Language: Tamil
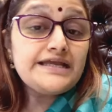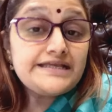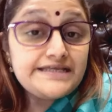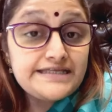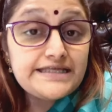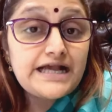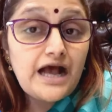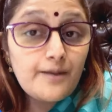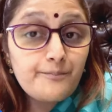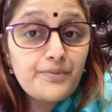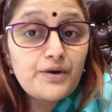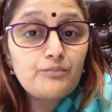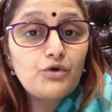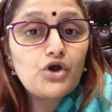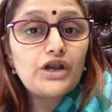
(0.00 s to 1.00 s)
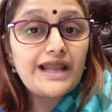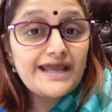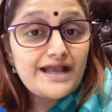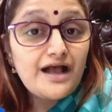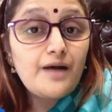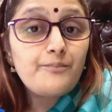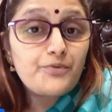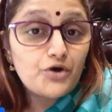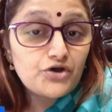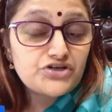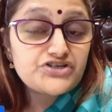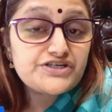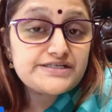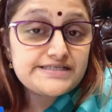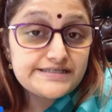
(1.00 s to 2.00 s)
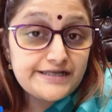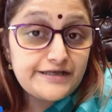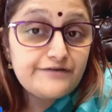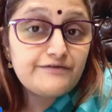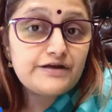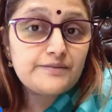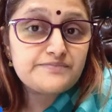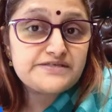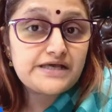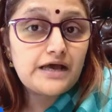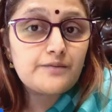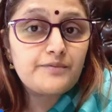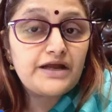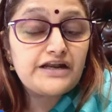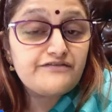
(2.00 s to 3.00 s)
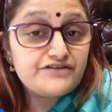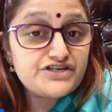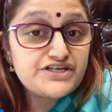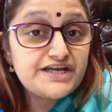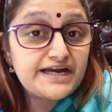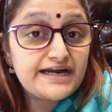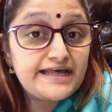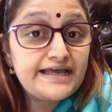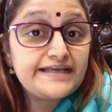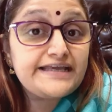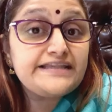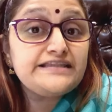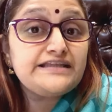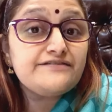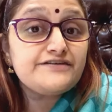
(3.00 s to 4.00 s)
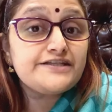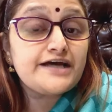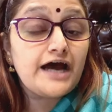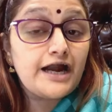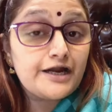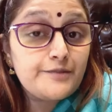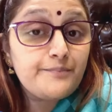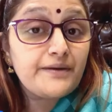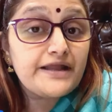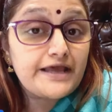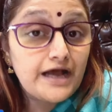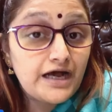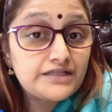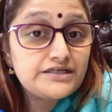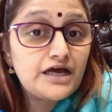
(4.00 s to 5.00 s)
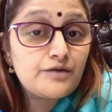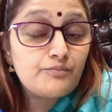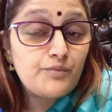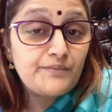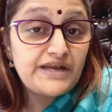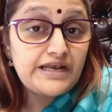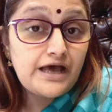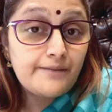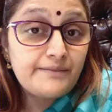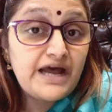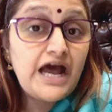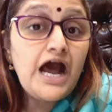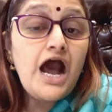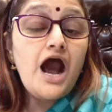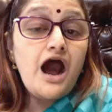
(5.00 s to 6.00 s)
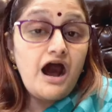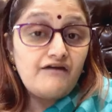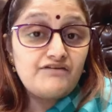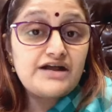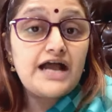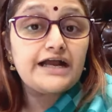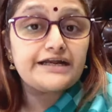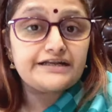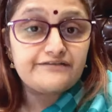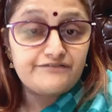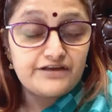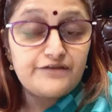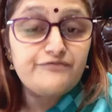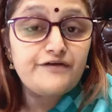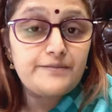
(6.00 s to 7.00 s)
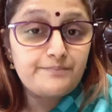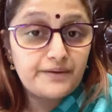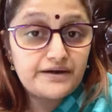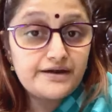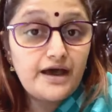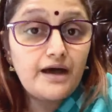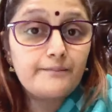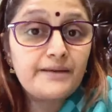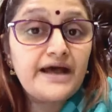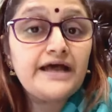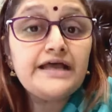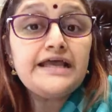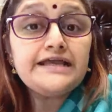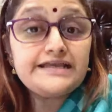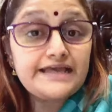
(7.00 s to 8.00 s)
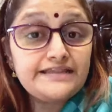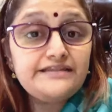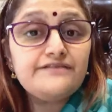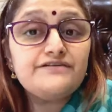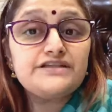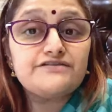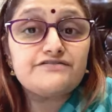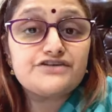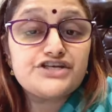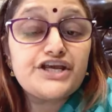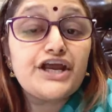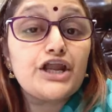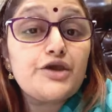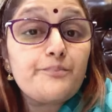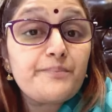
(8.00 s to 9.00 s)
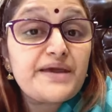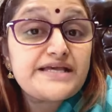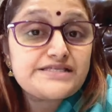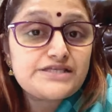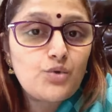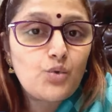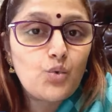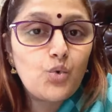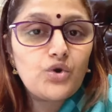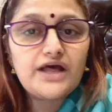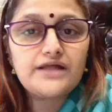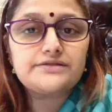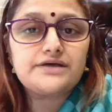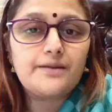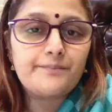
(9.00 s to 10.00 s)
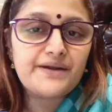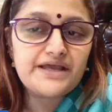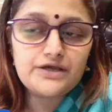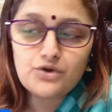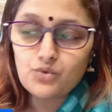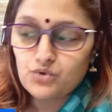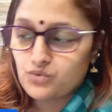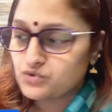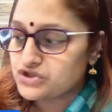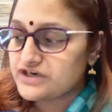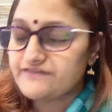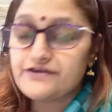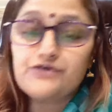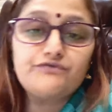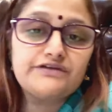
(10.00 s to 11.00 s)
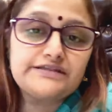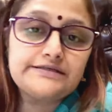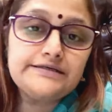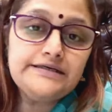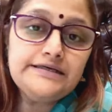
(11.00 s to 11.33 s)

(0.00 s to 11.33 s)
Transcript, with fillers: இதுக்கு அப்புறமோ லைகா ப்ரொடக்ஷன்ஸ் நிறுவனம் சார்பான விஷயங்களை எந்தவித அடிப்படை ஆதாரமும் இல்லாம அவங்க கிட்ட வெரிஃபை பண்ணாம எந்தவித விஷயங்களையும் பேசக்கூடாது அப்படிங்கிற ஒரு உத்தரவையும் வந்து